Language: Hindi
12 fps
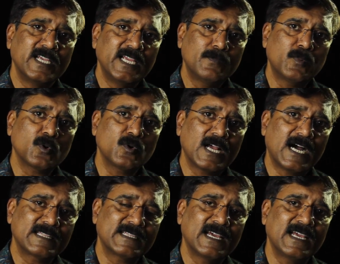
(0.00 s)
इनपुट उनका
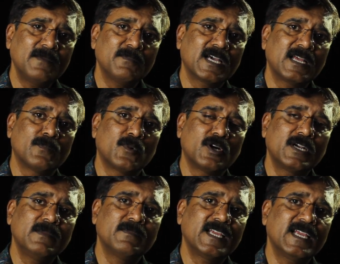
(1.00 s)
आता है मगर
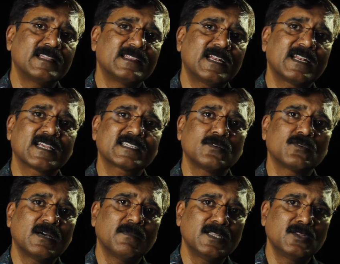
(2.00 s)
बॉडी में ये अंदर रिएक्शन
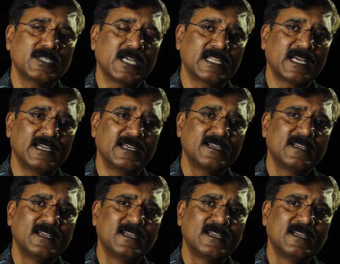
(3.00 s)
उनका बंद हो जाता है